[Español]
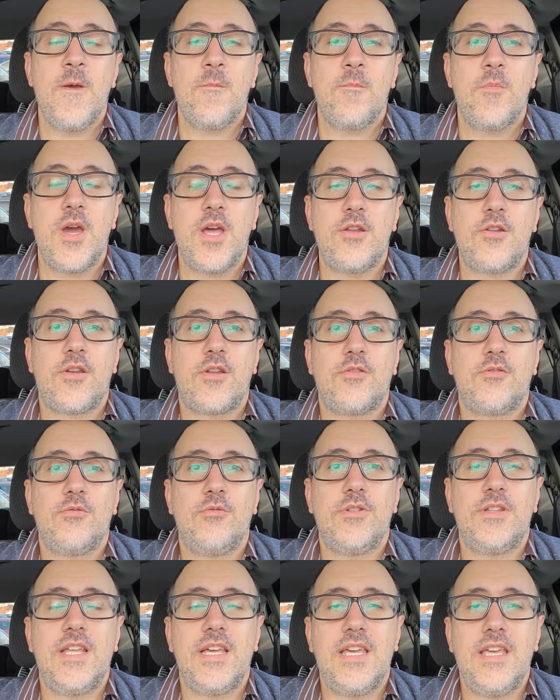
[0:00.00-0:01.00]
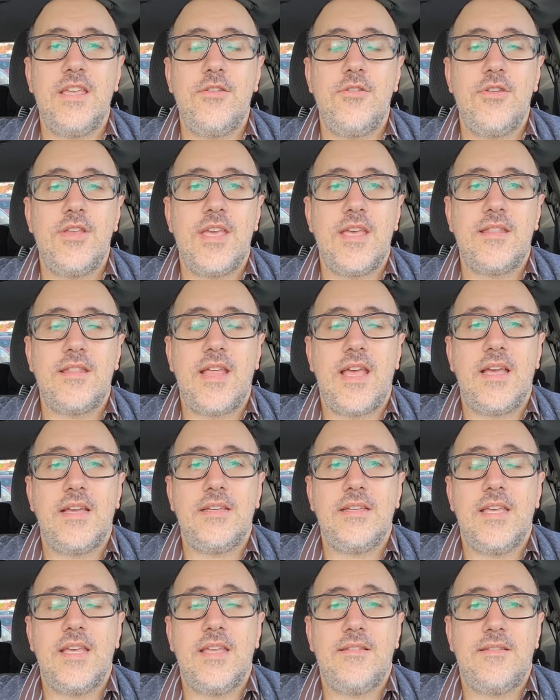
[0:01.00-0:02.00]
Bueno, resulta que ellos ya
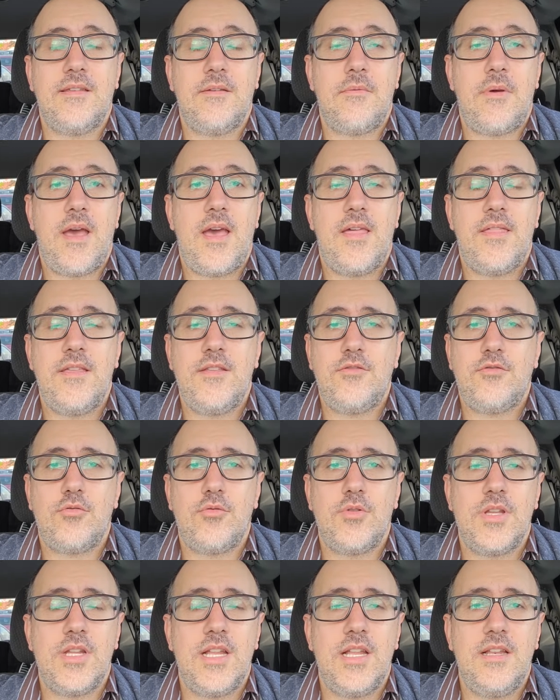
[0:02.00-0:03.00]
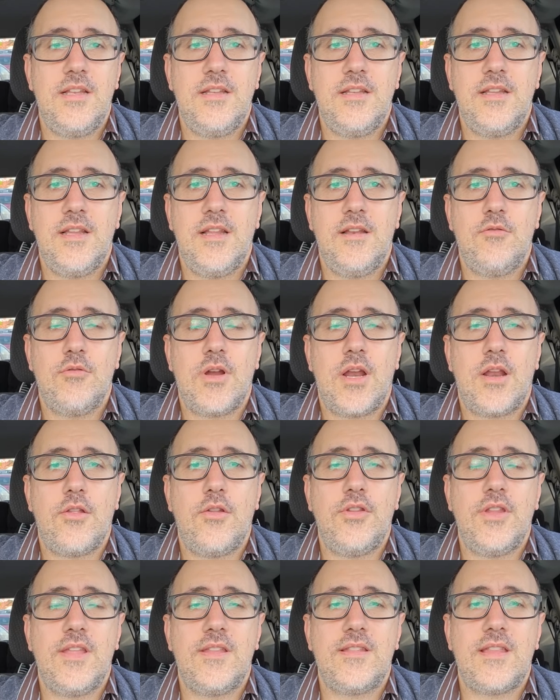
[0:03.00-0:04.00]
están, que se va a destruir el, lugar
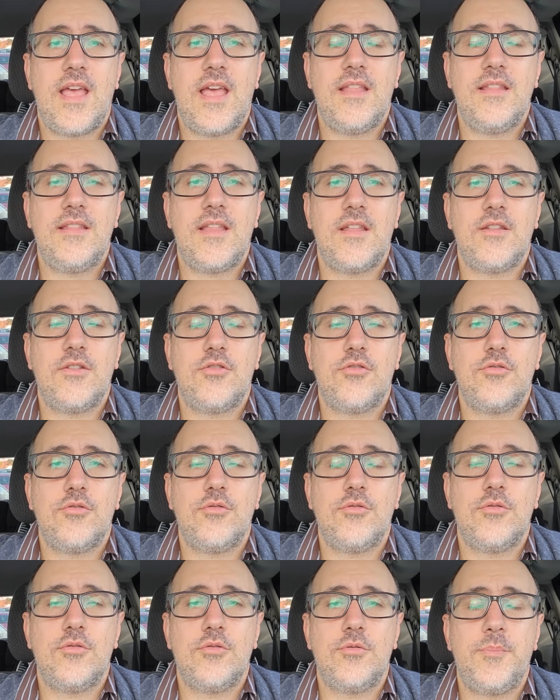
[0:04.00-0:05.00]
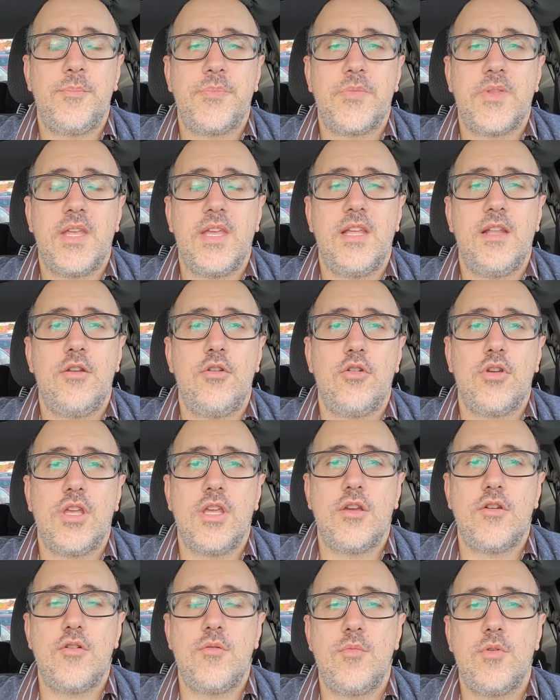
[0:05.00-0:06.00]
donde están, tanto eh,
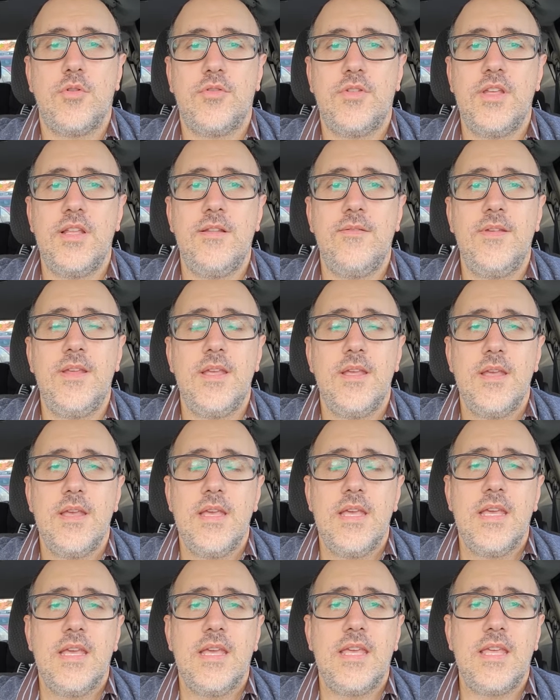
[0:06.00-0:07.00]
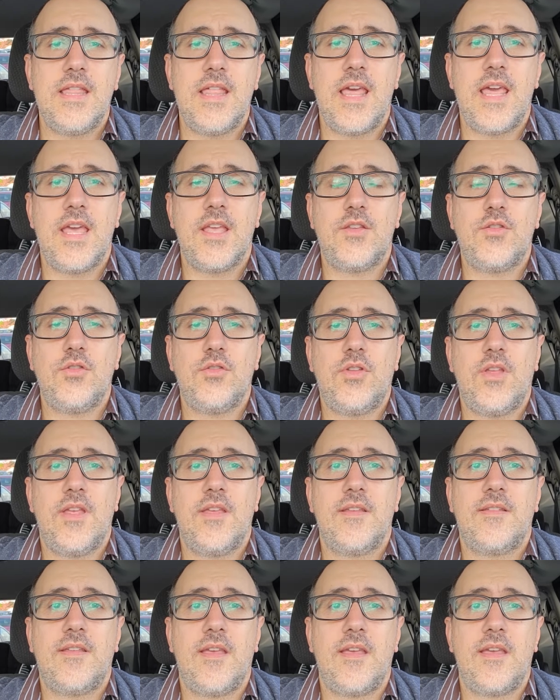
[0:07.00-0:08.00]
Loki como Sylvie. Y de hecho
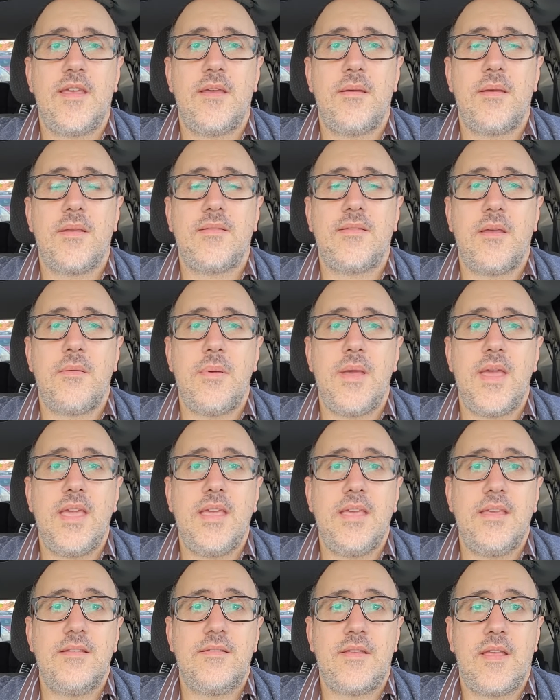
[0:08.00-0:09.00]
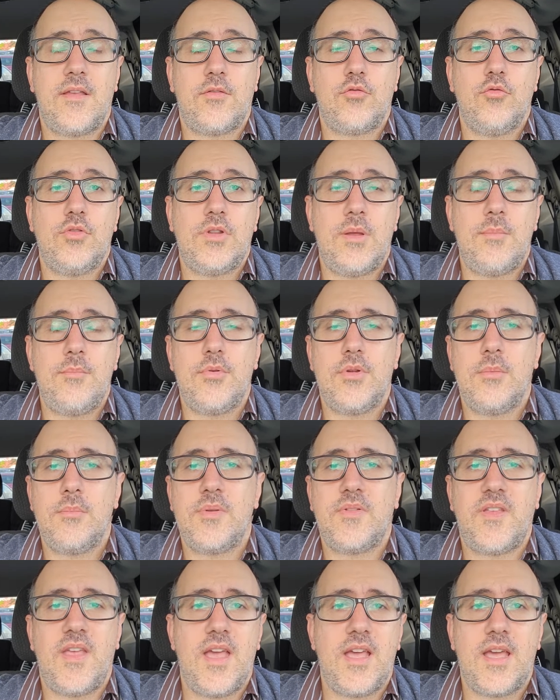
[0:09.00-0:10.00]
se, ven y se asustan porque
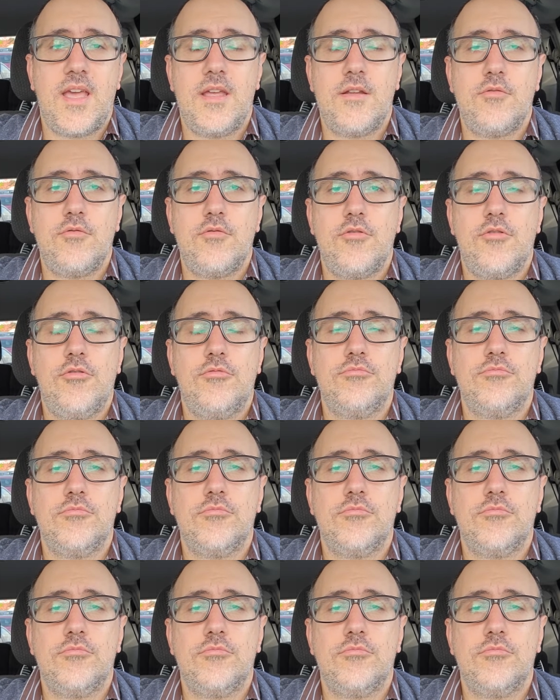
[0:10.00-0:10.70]
empiezan a caer unos,